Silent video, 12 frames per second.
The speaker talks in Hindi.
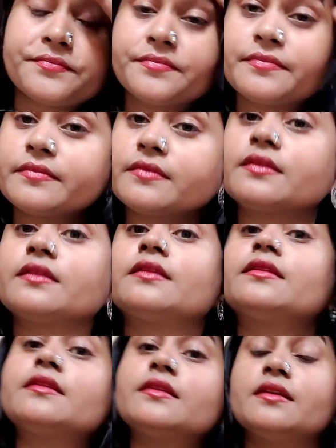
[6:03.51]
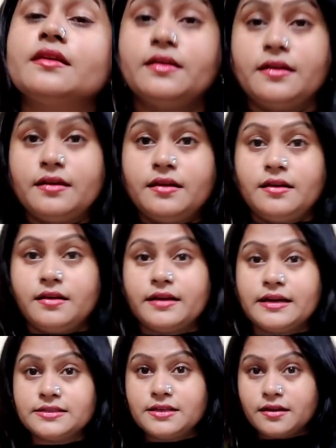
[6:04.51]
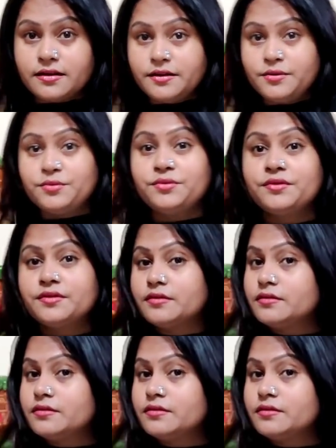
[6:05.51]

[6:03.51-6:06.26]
हम्म। कैसी लग रही हूँ